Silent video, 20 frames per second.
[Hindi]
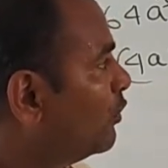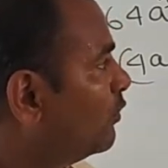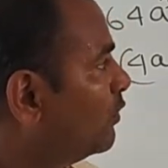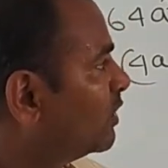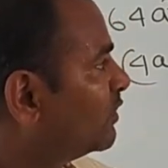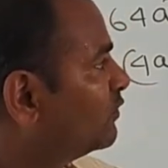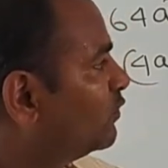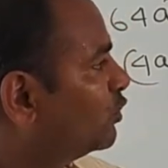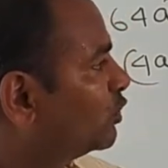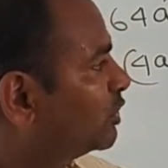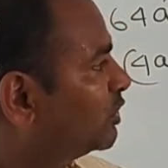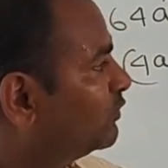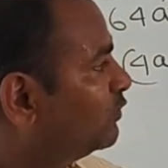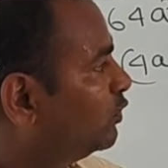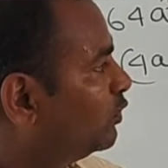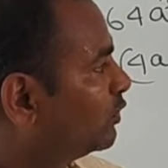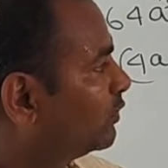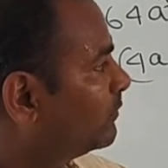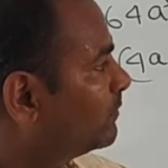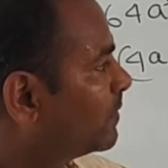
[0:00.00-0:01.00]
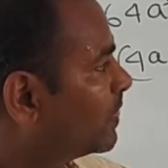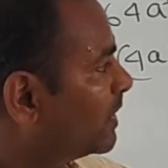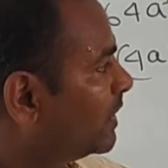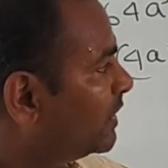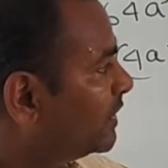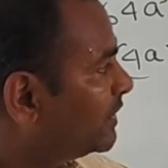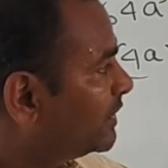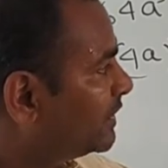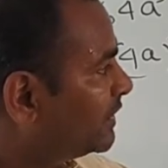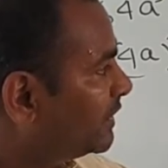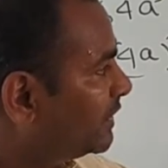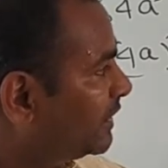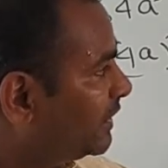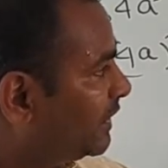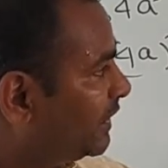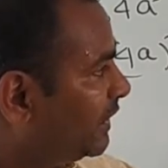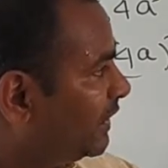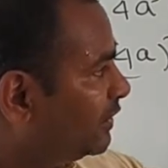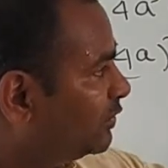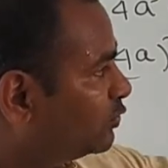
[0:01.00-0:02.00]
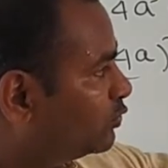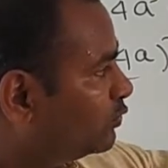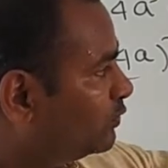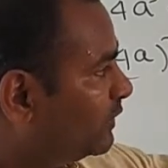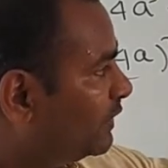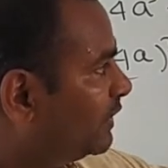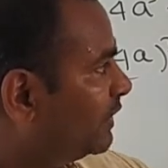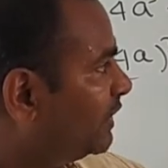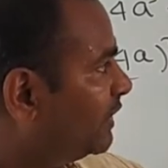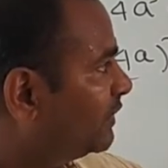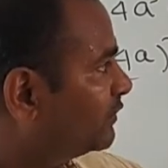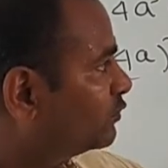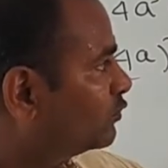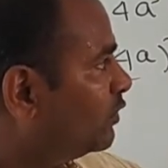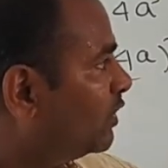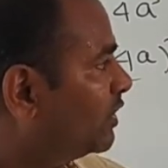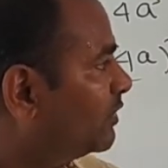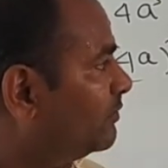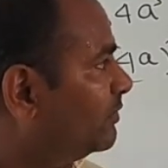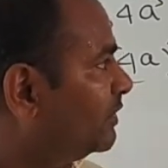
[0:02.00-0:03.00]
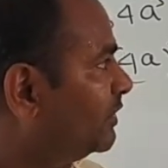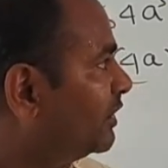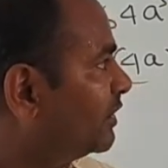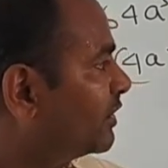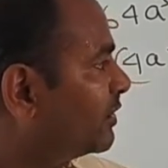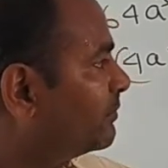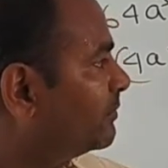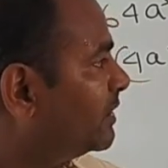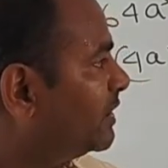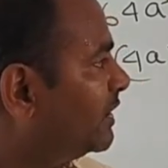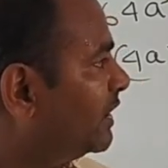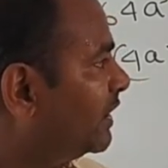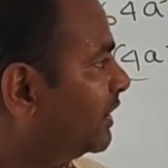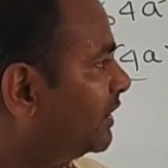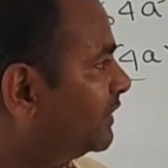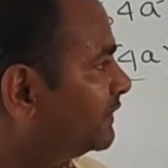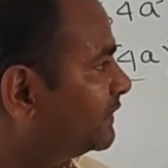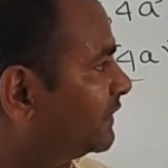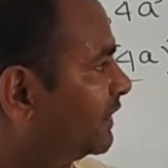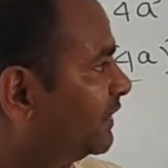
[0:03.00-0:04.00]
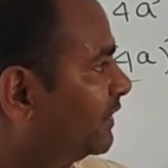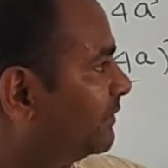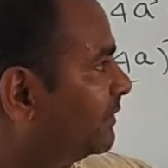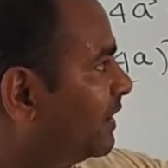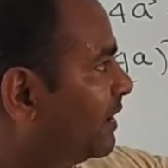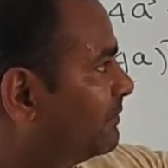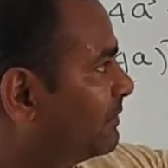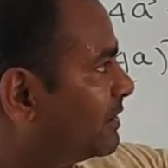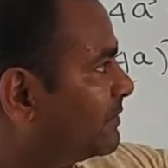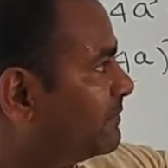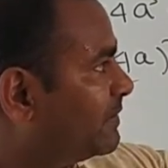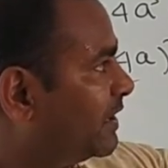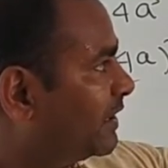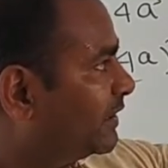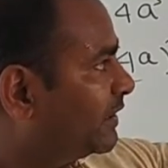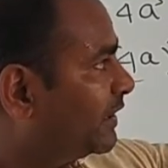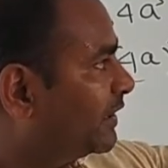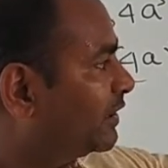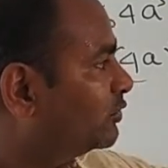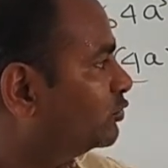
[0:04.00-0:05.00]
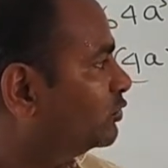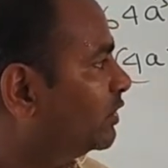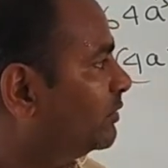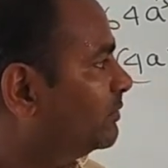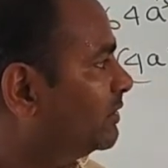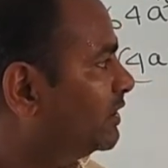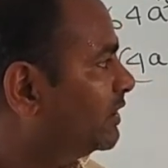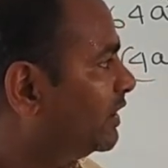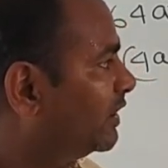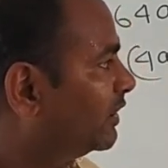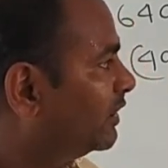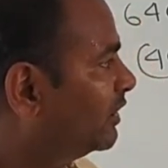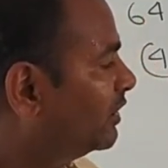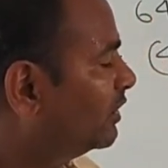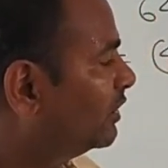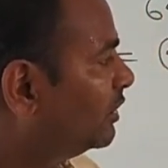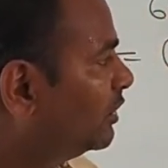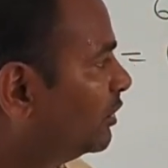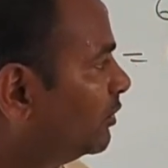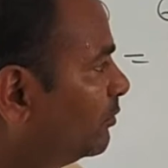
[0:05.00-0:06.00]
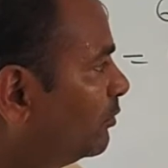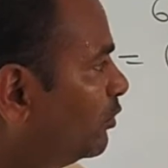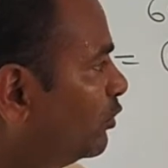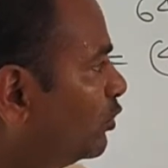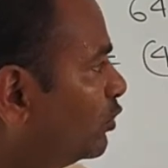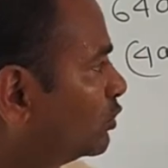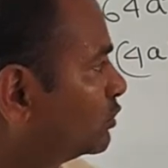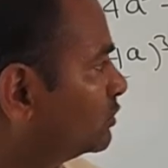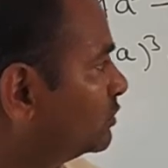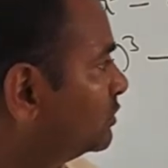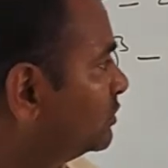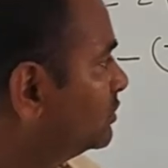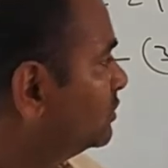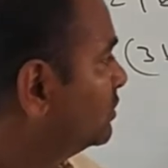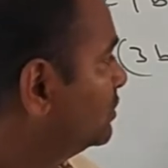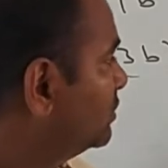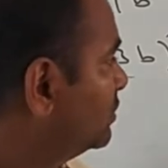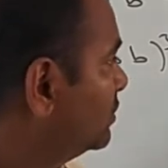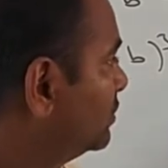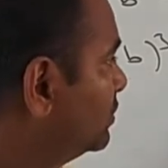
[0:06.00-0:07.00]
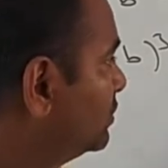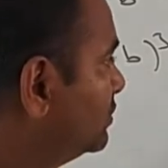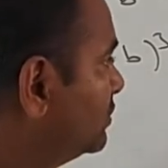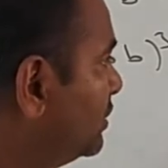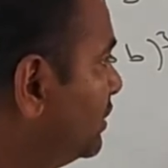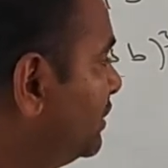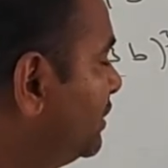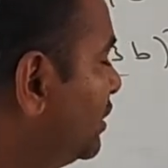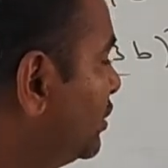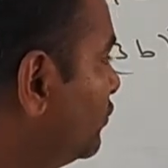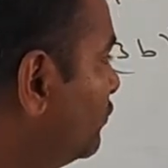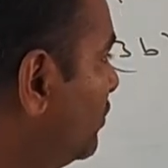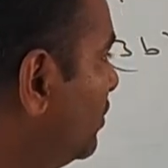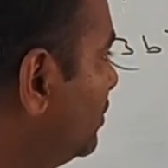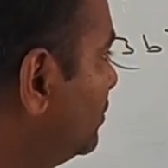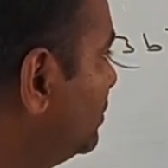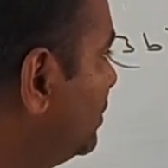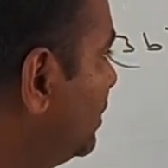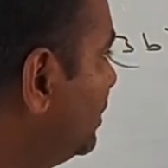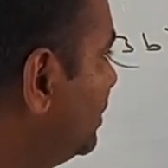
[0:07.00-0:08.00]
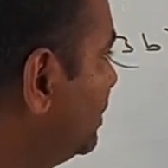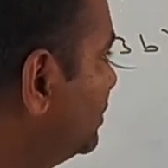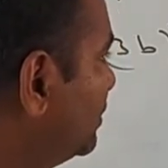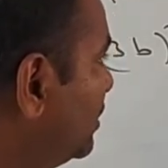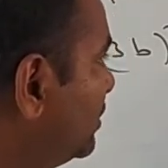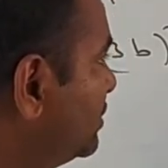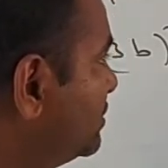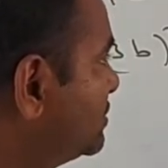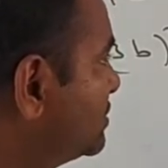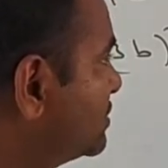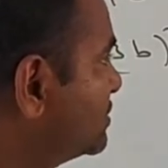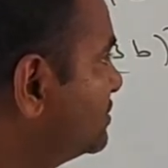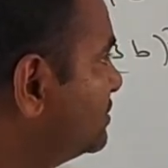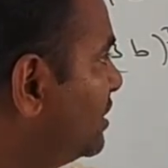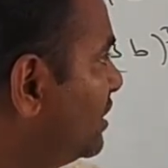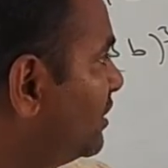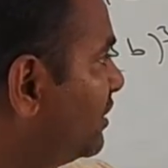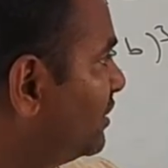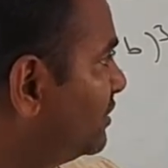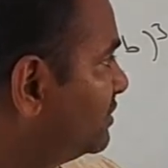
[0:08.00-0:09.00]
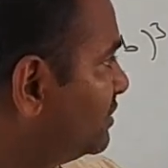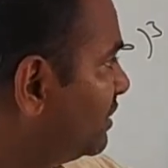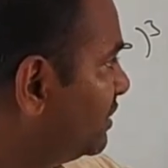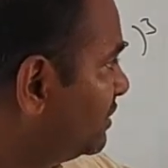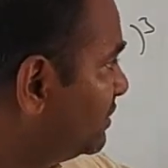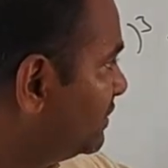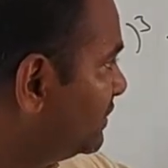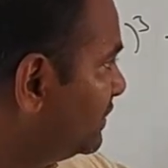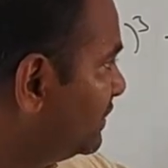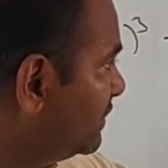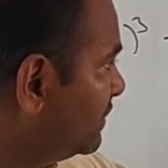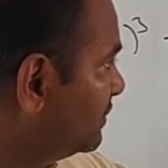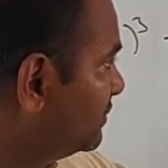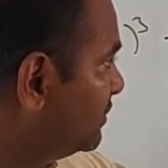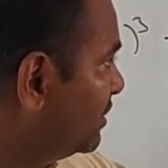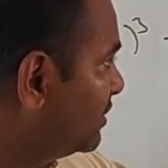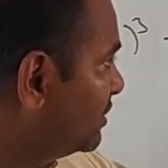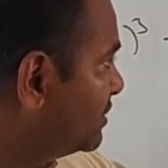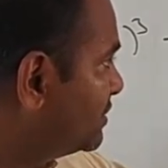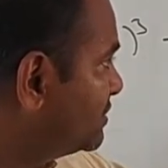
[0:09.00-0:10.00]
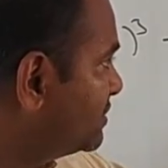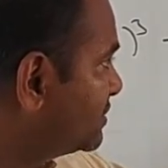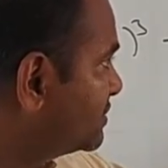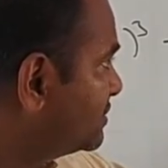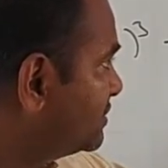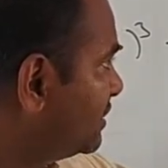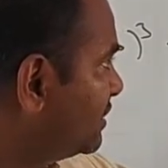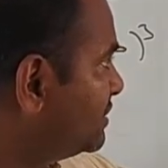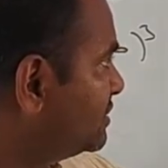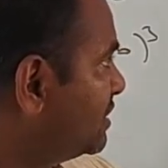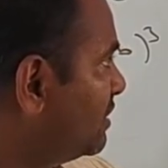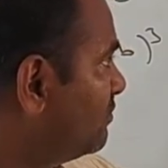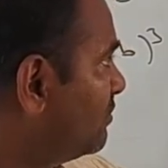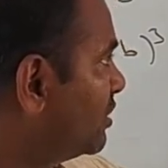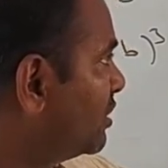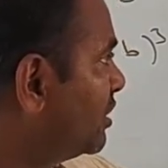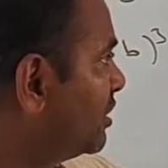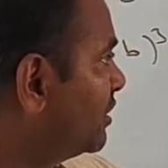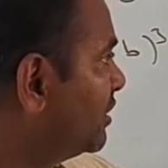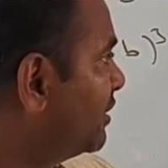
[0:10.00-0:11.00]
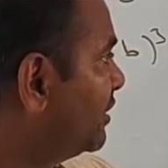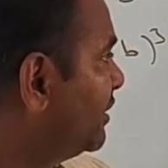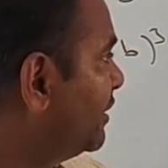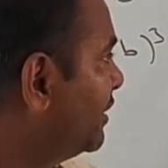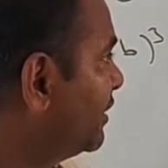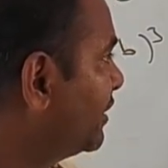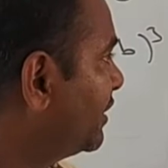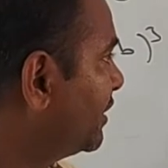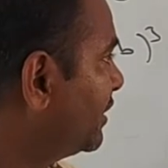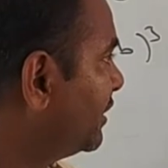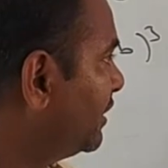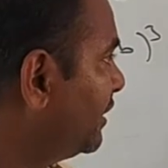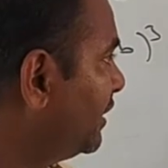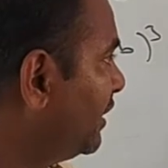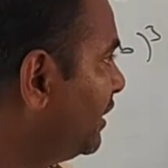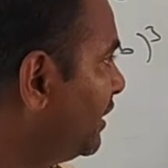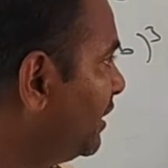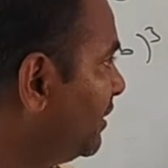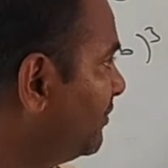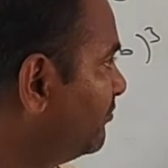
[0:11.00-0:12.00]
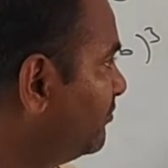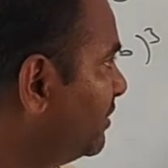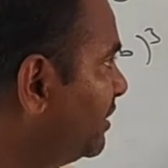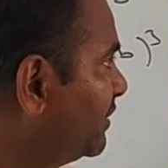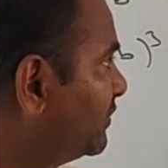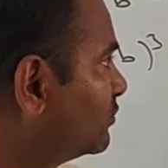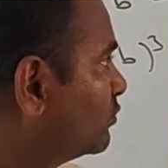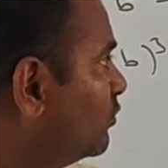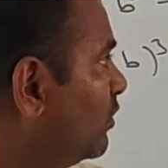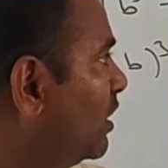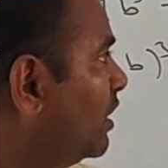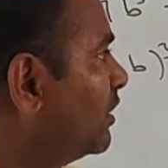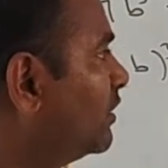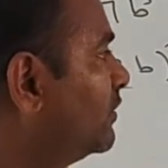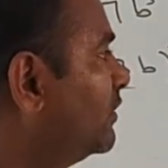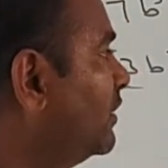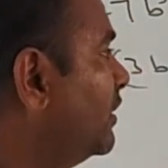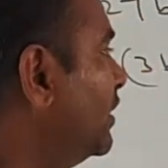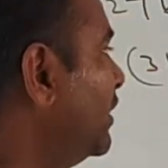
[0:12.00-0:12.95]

144 ए इंटू ए ए स्क्वायर बी एट मिल जाएगा इसका जब यहाँ मल्टीप्लाई करेंगे तो यह मिल जाएगा फोर थ्री जा ट्वेल्व थ्री जा थर्टी सिक्स थर्टी थ्री थर्टी सिक्स थ्री जा वन हंड्रेड एट ए बी स्क्वायर